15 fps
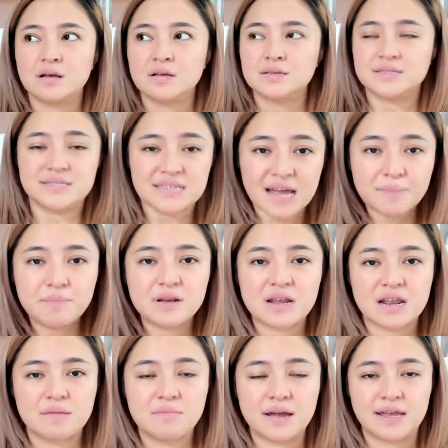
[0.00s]
siap
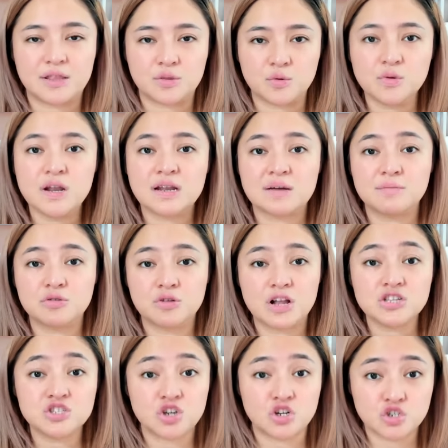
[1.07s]
menerima itu dan kebetulan
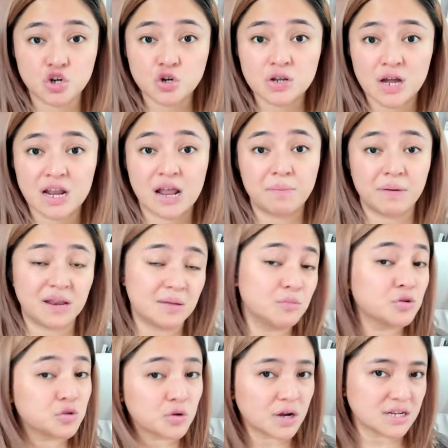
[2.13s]
cocok dengan apa yang dia
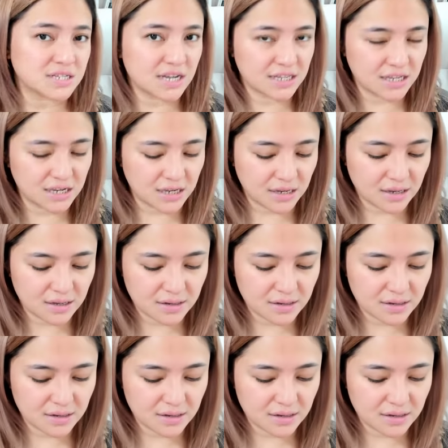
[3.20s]
butuhkan saat ini.